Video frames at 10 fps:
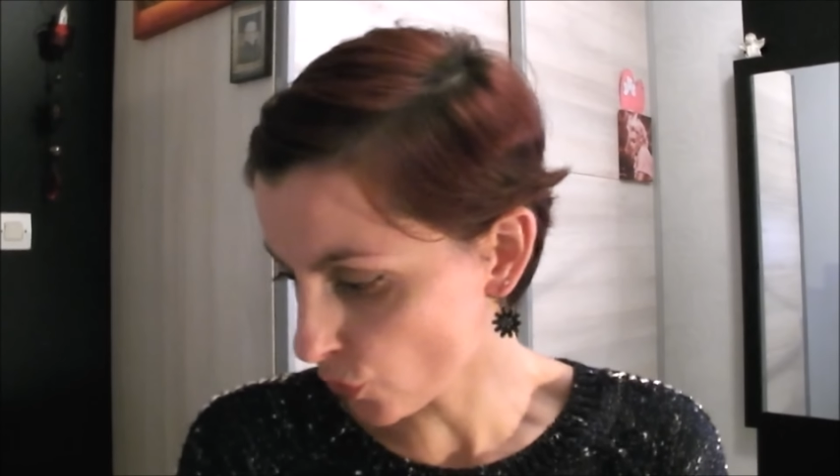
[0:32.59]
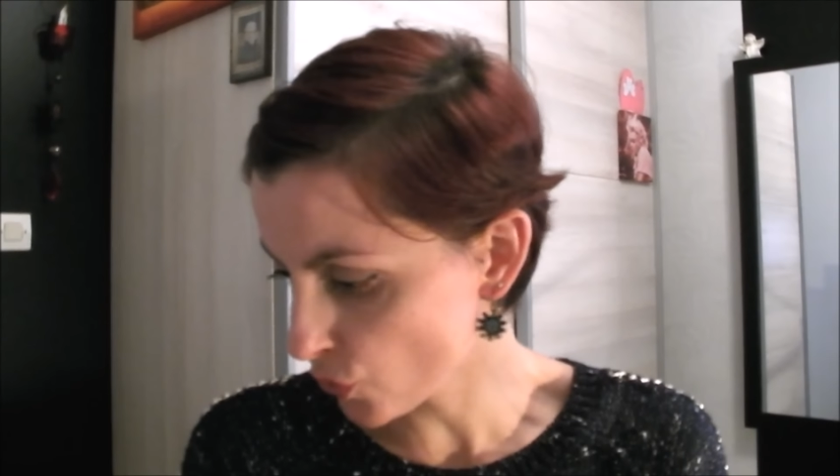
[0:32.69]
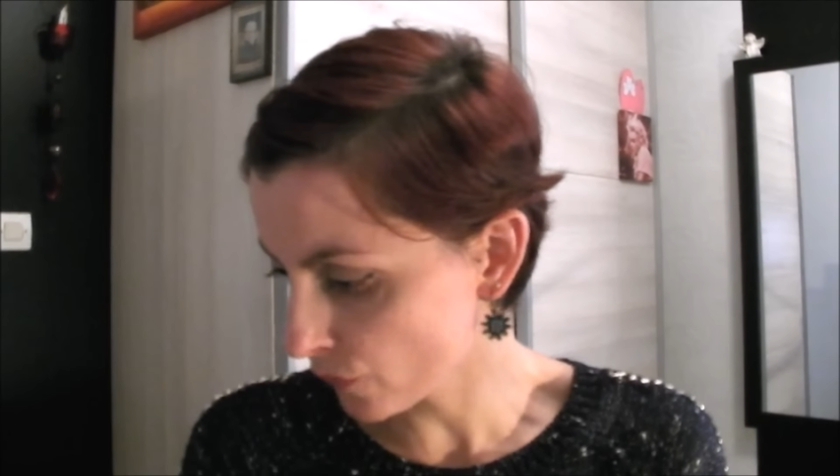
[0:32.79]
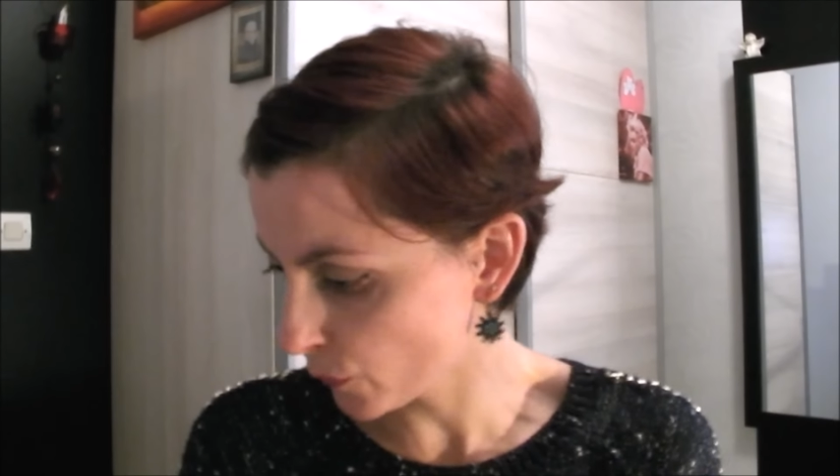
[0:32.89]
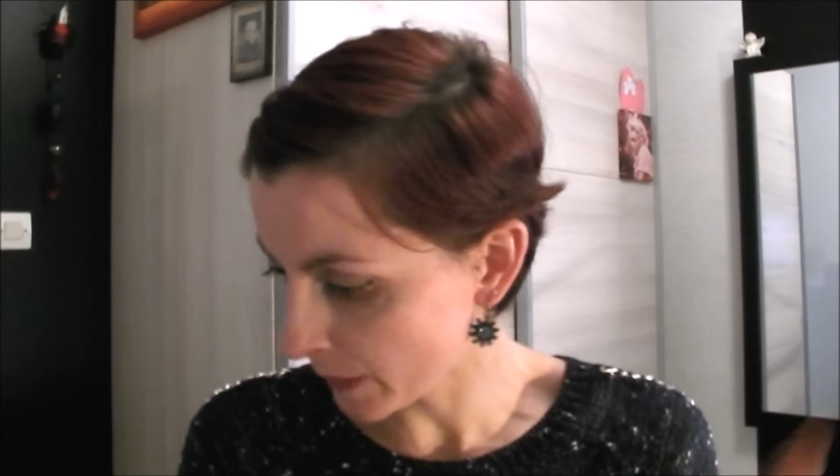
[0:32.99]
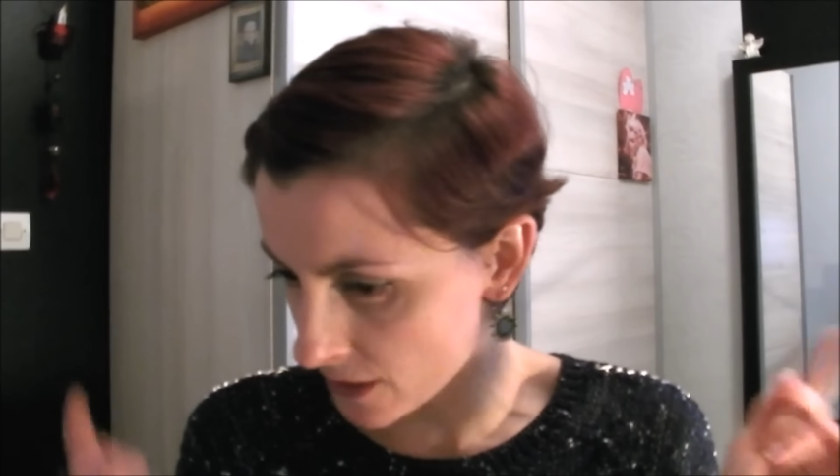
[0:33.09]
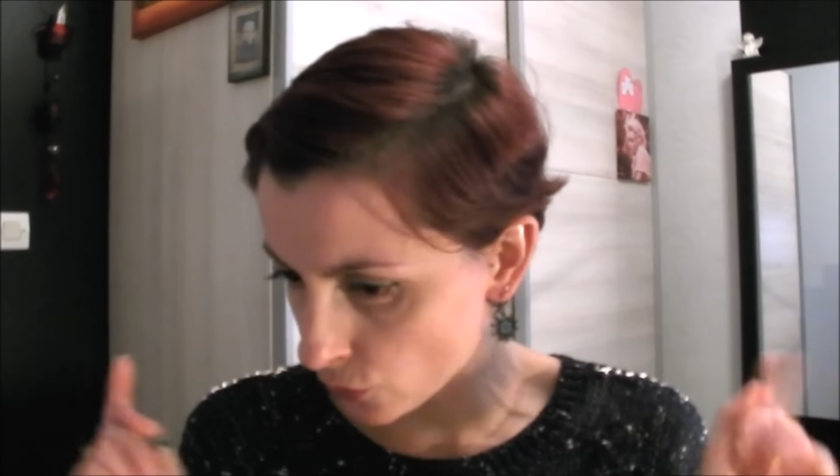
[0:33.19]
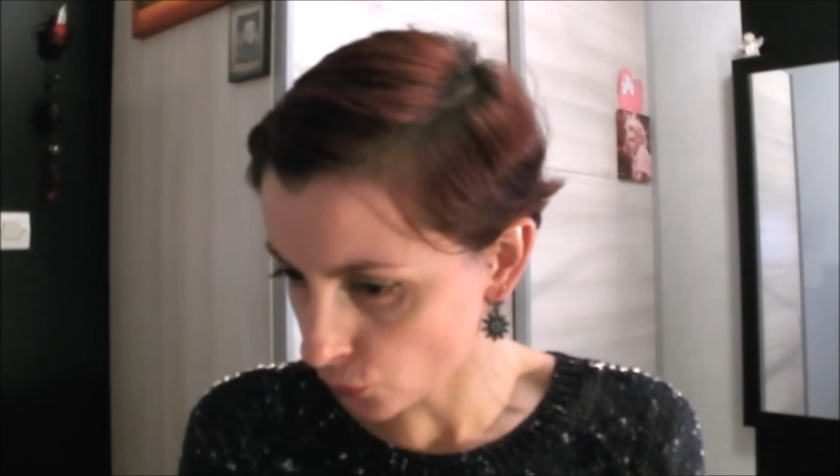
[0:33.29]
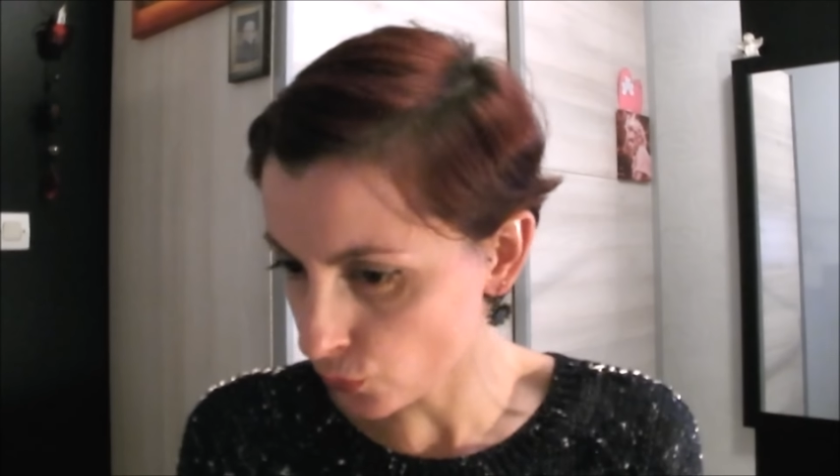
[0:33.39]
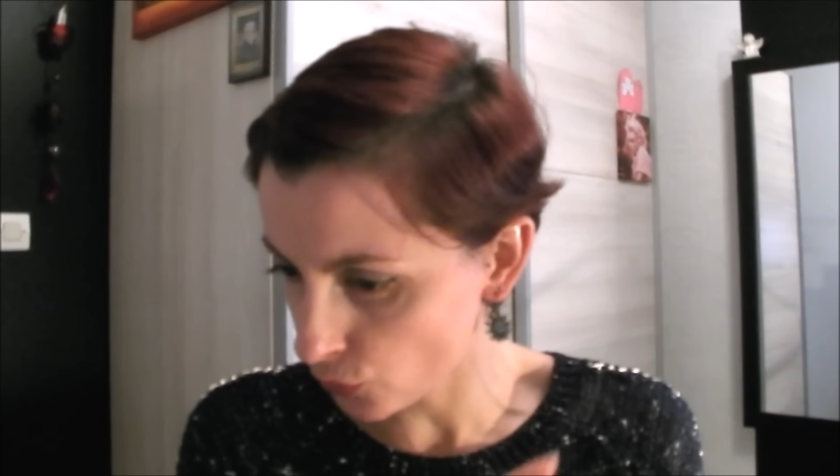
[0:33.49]
que je vous
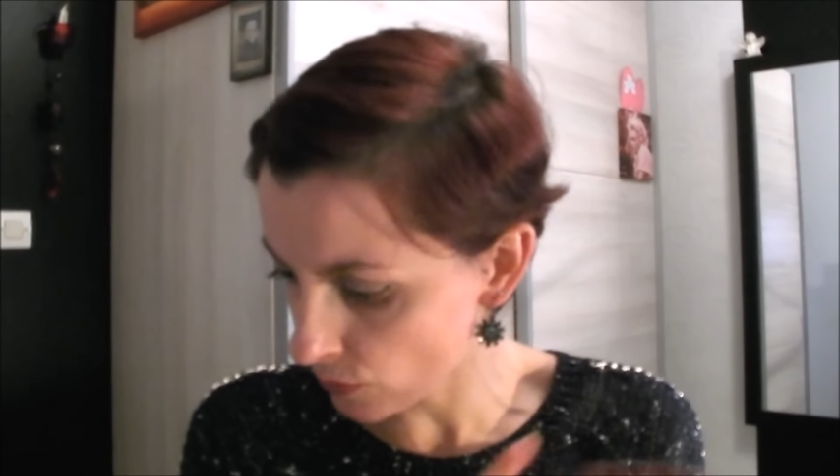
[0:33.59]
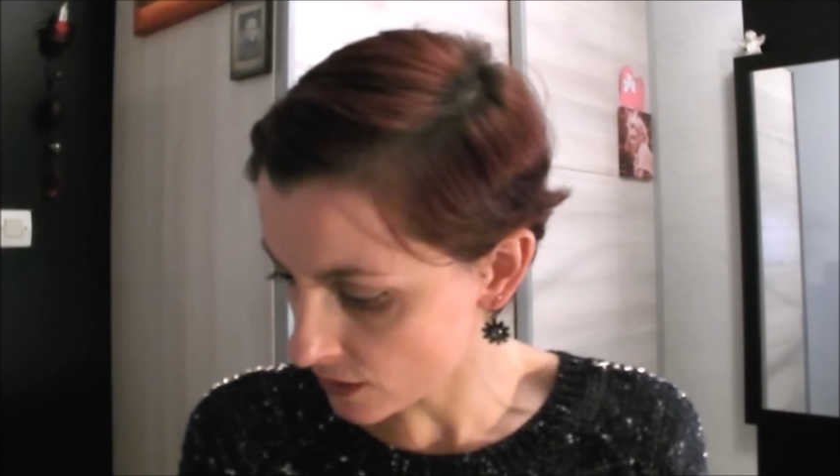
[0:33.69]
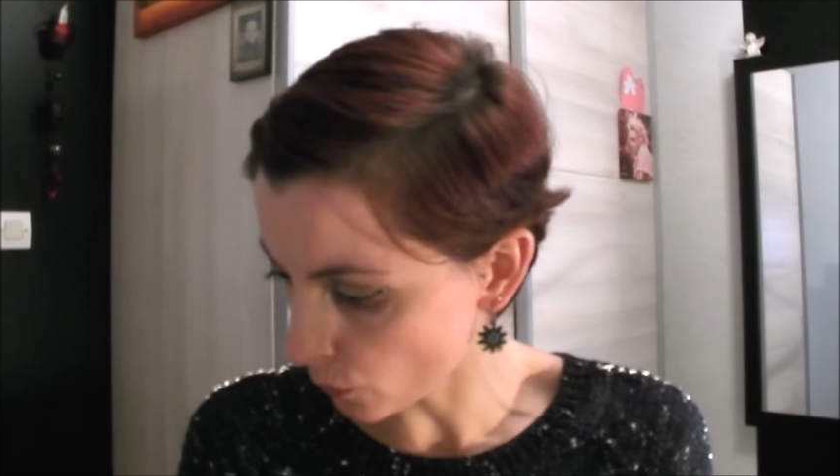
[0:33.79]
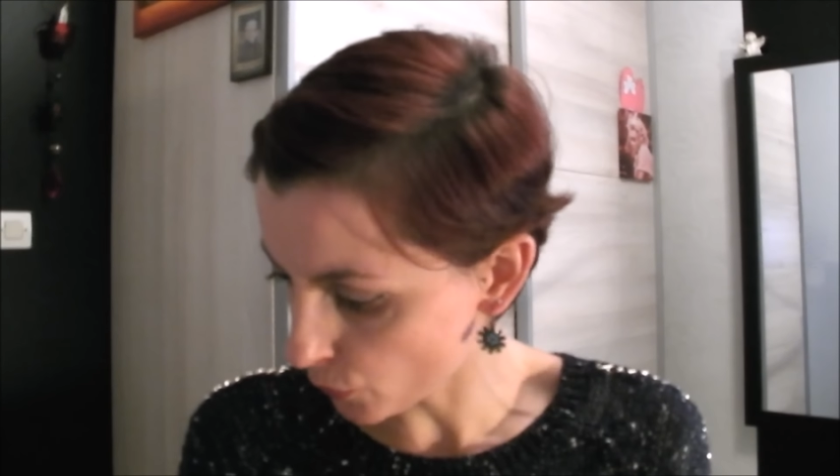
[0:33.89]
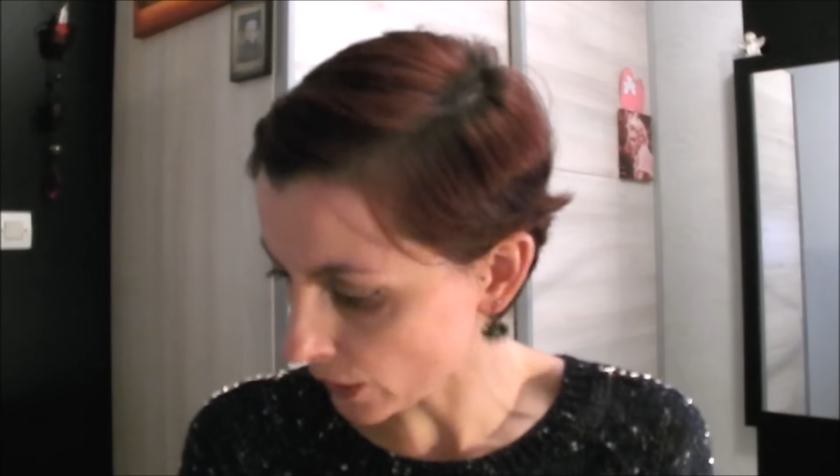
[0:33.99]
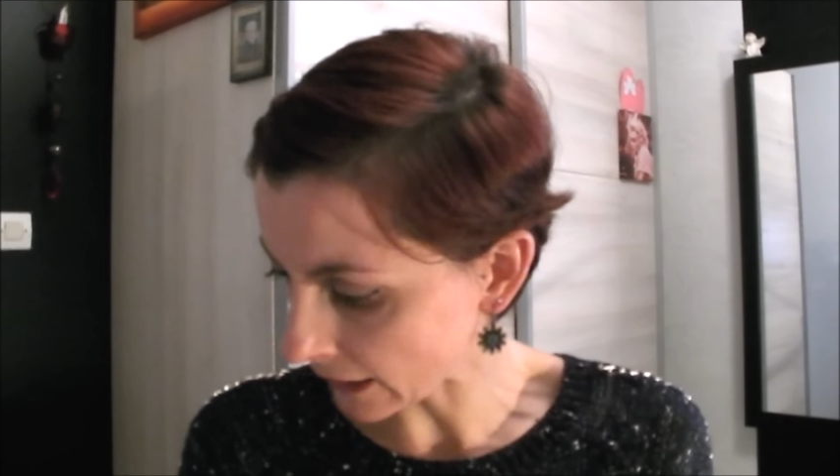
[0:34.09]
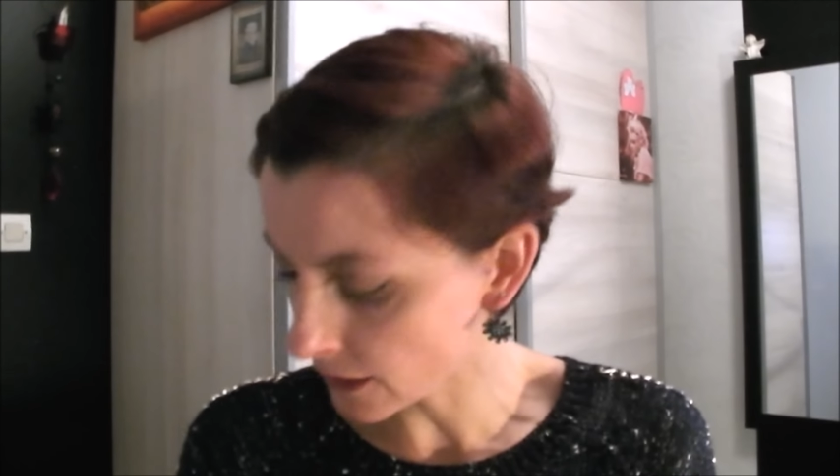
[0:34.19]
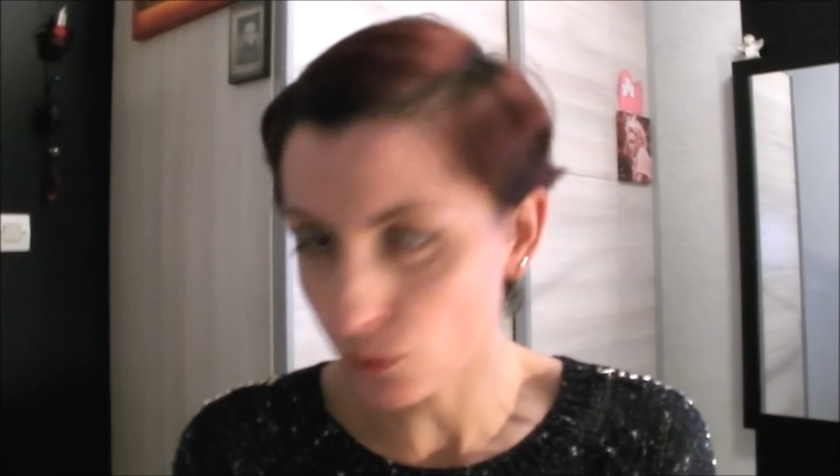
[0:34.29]
présente tout de suite sans plus tarder.